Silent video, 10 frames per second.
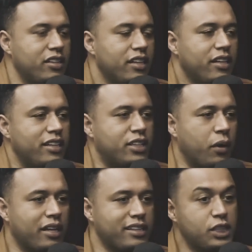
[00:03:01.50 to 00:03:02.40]
Velho.
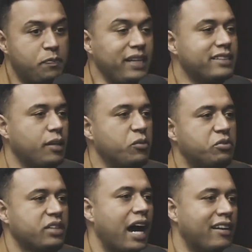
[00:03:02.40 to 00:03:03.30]
Então ela já dispensa
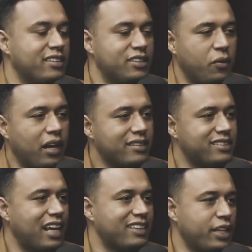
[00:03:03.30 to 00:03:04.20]
muitos caras. Então ela,
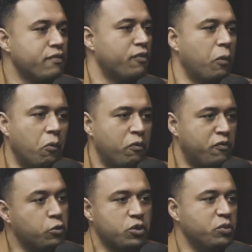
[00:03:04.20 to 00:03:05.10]
ela tem um, um,
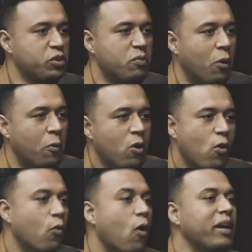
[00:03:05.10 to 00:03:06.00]
filtro muito bom.
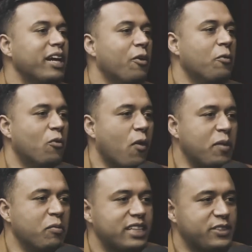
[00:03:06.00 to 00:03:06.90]
O homem não. O homem
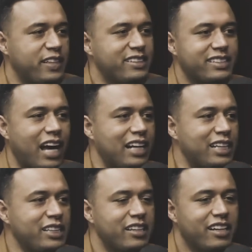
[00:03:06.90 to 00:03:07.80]
muitas vezes tá
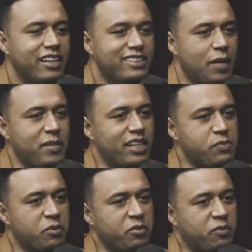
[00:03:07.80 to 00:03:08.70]
ali. Se a menina,
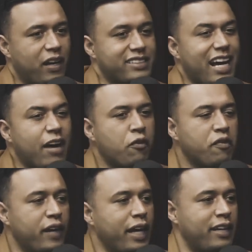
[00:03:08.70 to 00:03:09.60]
tipo, fala assim, ah, vou
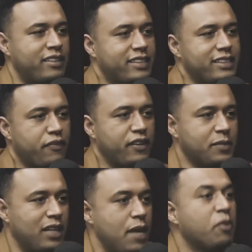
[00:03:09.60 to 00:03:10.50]
ver. Sexta-feira você
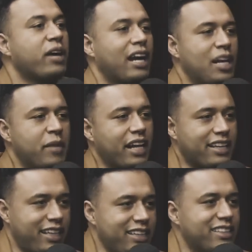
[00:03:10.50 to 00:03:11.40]
me lembra? O cara lembra na
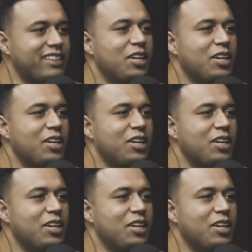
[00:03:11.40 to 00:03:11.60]
quinta.